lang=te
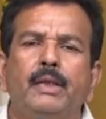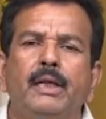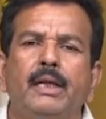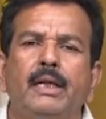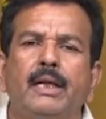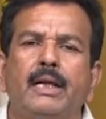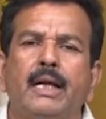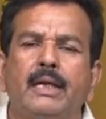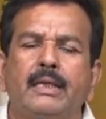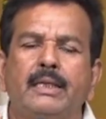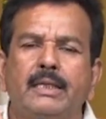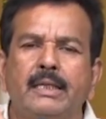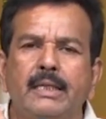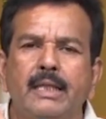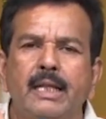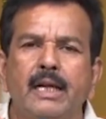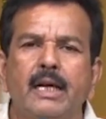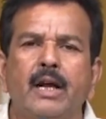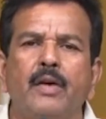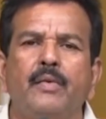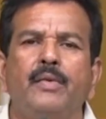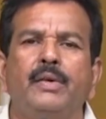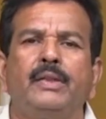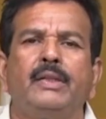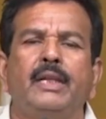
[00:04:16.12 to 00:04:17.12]
మేము దీన్ని
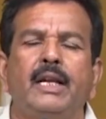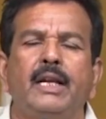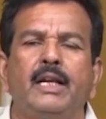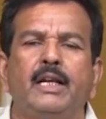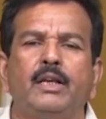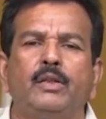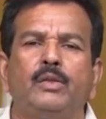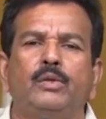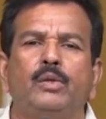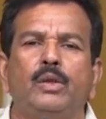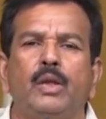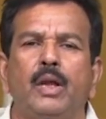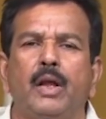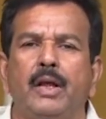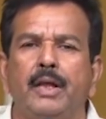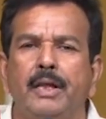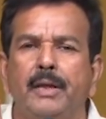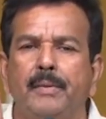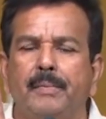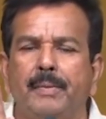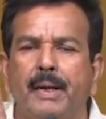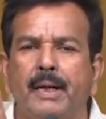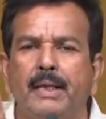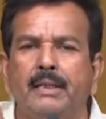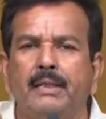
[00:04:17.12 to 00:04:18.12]
ఖచ్చితంగా
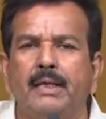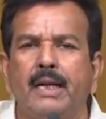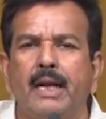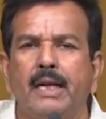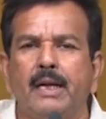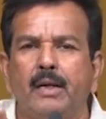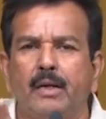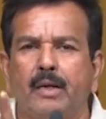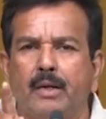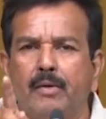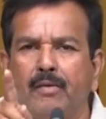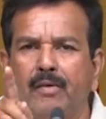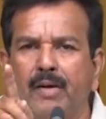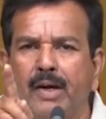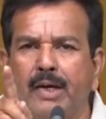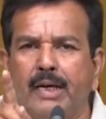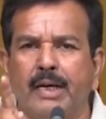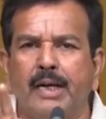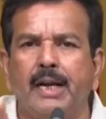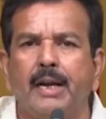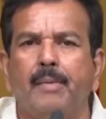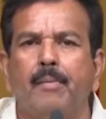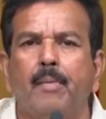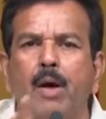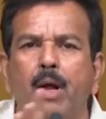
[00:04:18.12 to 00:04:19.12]
వ్యతిరేకిస్తున్నా ఈ ప్రయత్నాన్ని
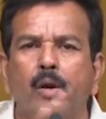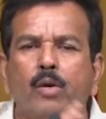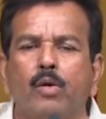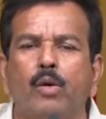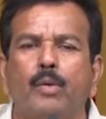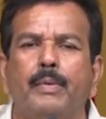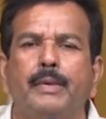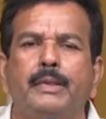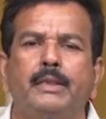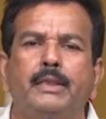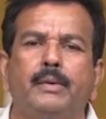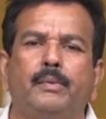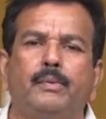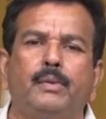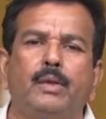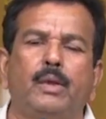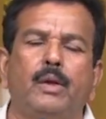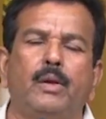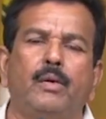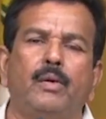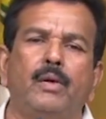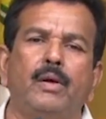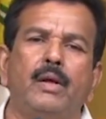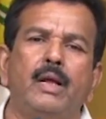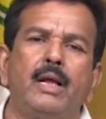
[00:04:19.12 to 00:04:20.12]
వెంటనే మానుకోమని
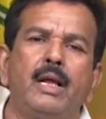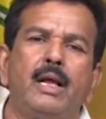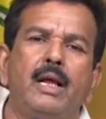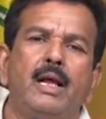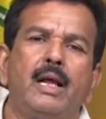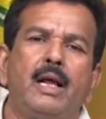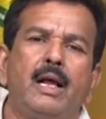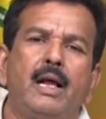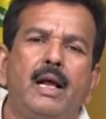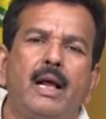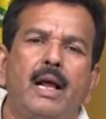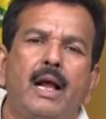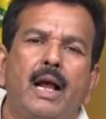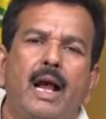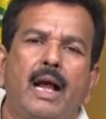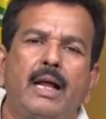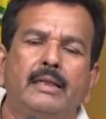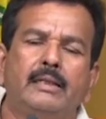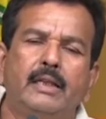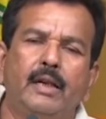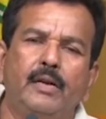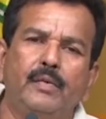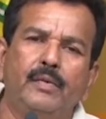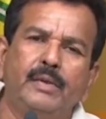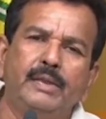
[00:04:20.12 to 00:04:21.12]
చెప్తున్నాం
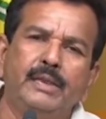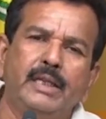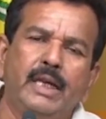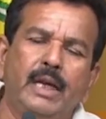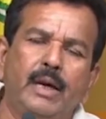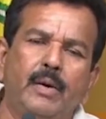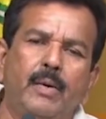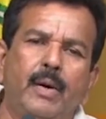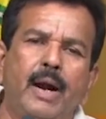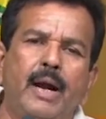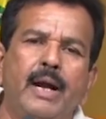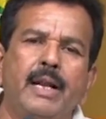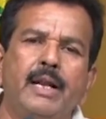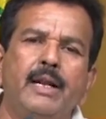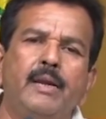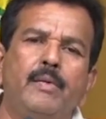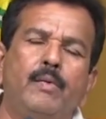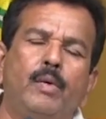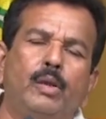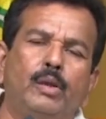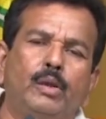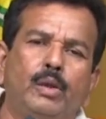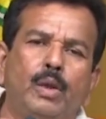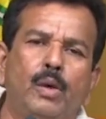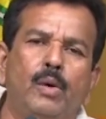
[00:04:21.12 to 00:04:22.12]
అసలు
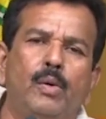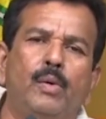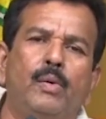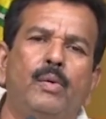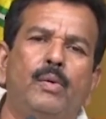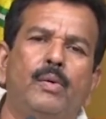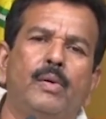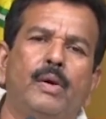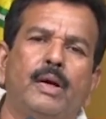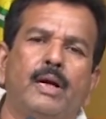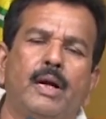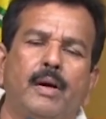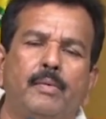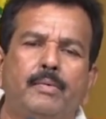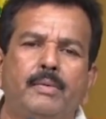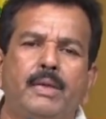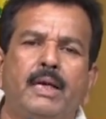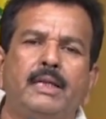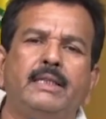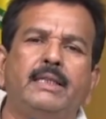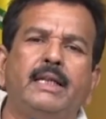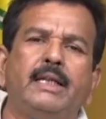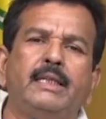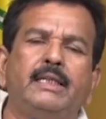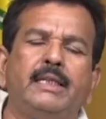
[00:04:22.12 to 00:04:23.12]
విజయవాడని మొత్తం
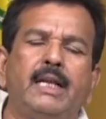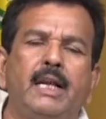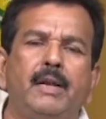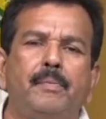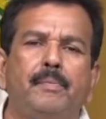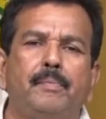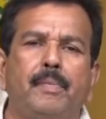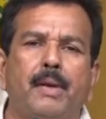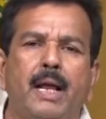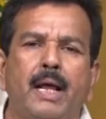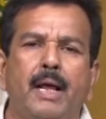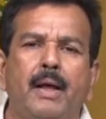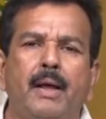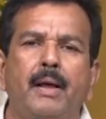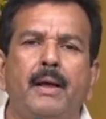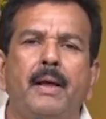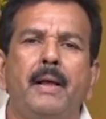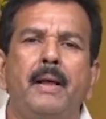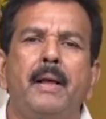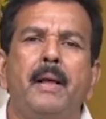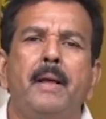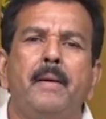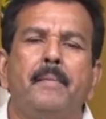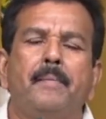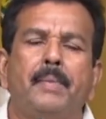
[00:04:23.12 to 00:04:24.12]
కబ్జా చేసే
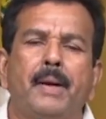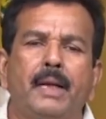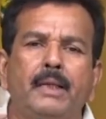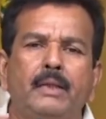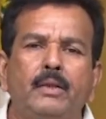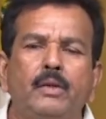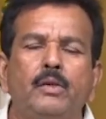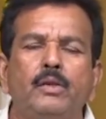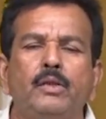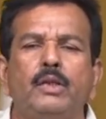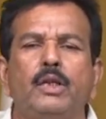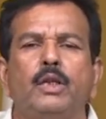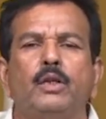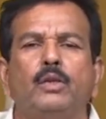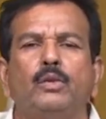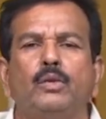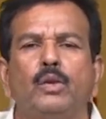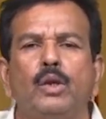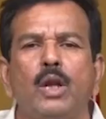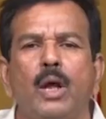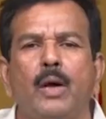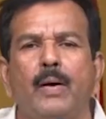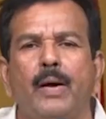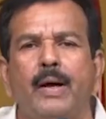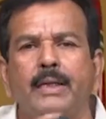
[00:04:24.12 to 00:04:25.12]
ప్రయత్నం
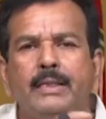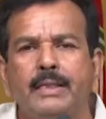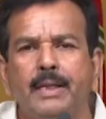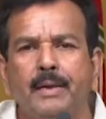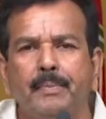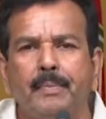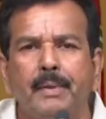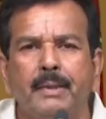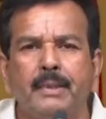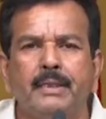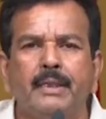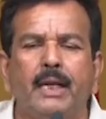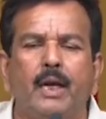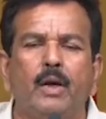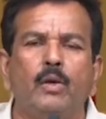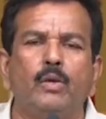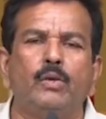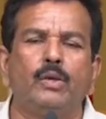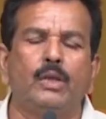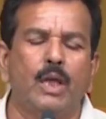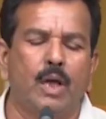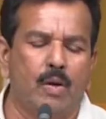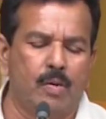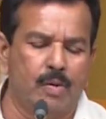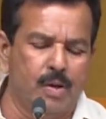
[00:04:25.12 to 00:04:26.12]
చేస్తున్నావా అని చెప్పేసి
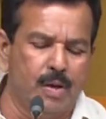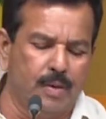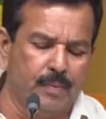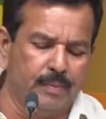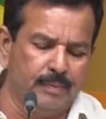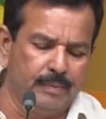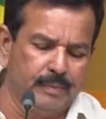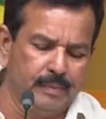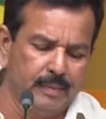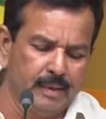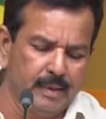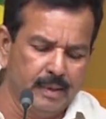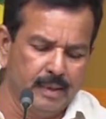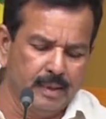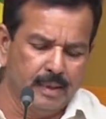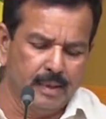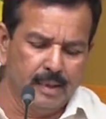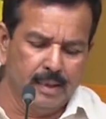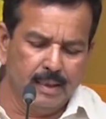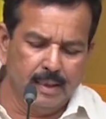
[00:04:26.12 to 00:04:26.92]
అడుగుతా ఉన్నాం